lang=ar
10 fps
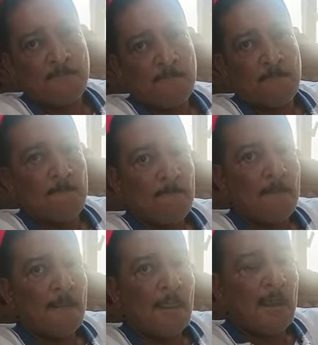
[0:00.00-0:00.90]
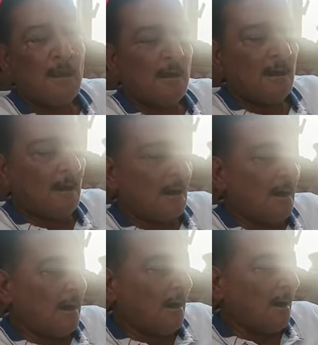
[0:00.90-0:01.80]
ان في تلاعب كتير بموجب
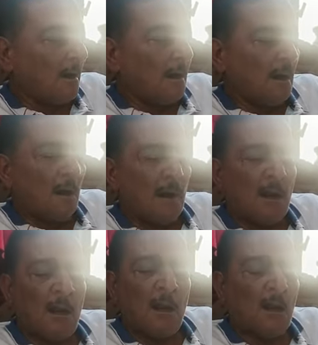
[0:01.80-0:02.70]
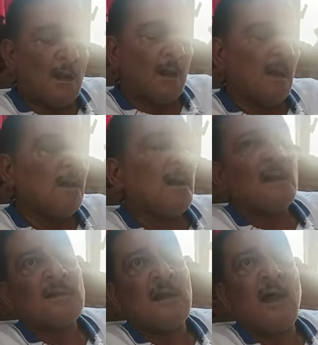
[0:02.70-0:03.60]
التوكيلات ديت ارتكبها لا لا لا من
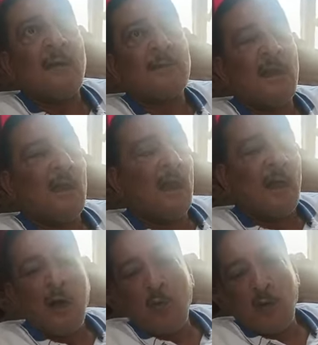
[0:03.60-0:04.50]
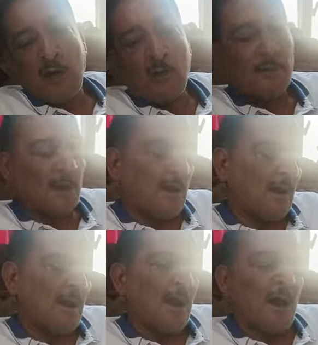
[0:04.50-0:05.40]
مافيا متخصصه في موضوع التزوير
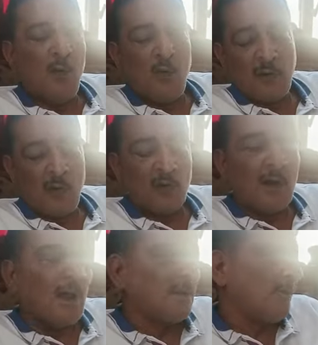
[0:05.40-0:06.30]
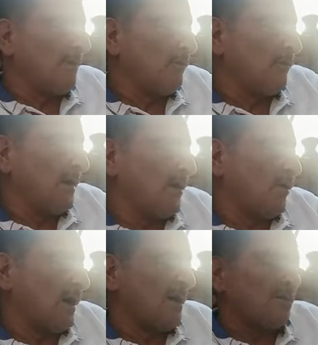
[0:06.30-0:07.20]
اول نقطه لا ده مافيا
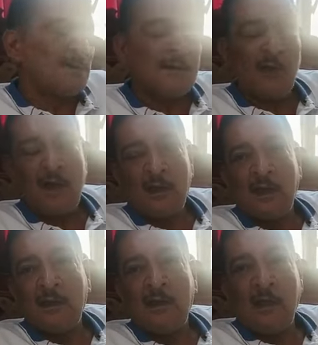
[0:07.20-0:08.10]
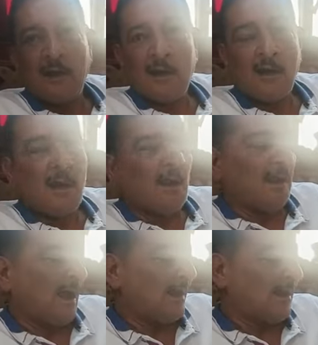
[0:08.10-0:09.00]
وعلى مستوى عالي جدا
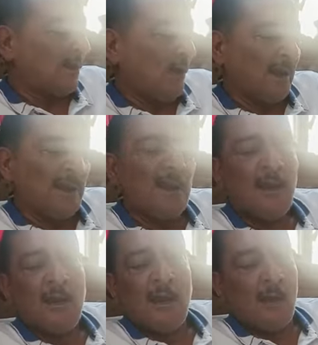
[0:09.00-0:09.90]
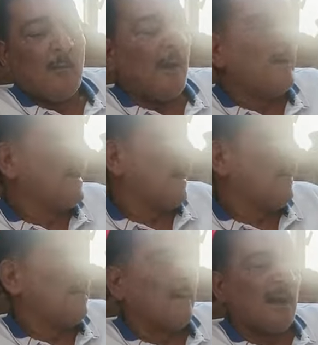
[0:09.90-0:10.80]
مم. يعني دلوقتي ما
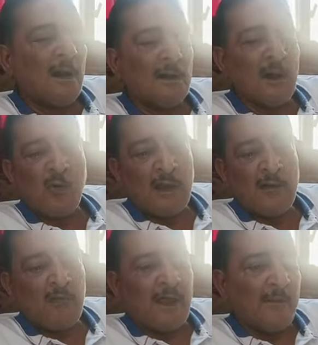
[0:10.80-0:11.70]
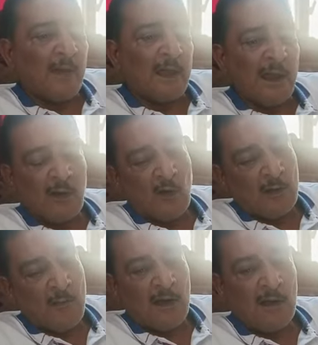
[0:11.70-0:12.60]
نعمل توكيل في اي مكان يقول
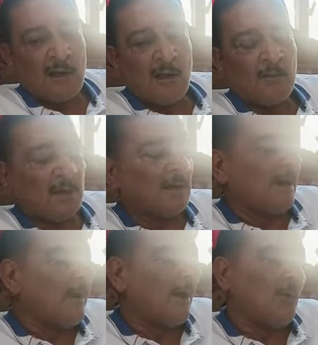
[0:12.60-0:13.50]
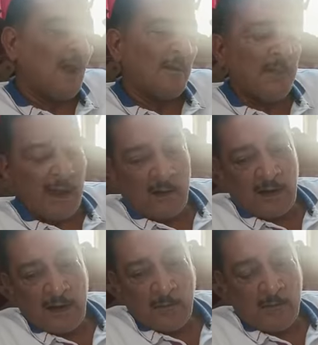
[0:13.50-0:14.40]
لك محل اقامتك ده معمول عن
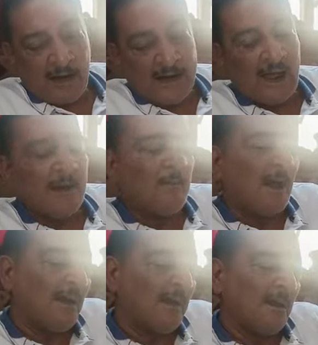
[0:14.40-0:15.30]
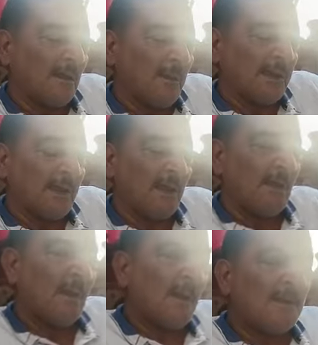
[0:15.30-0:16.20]
محل بعيد عن محل اقامتك
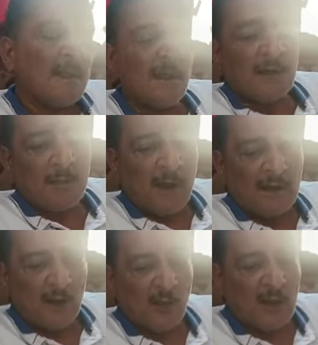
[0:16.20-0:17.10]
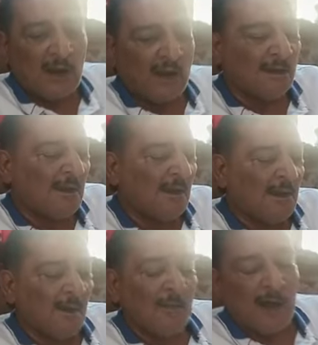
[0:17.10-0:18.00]
زائد اربع آه. توكيلات
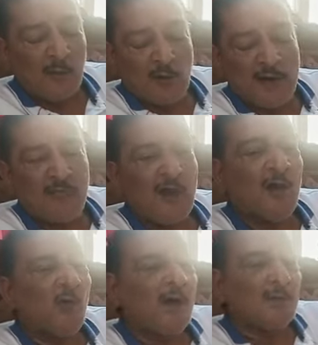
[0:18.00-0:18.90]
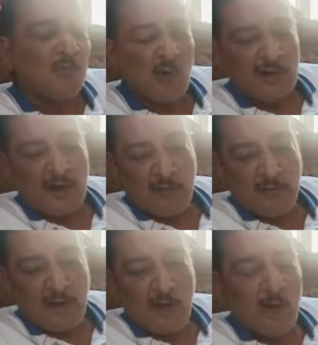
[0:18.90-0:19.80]
معمولين في اوقات
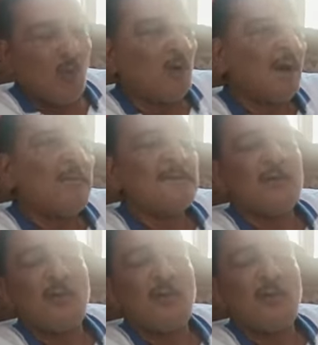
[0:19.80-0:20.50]
مختلفه ونفس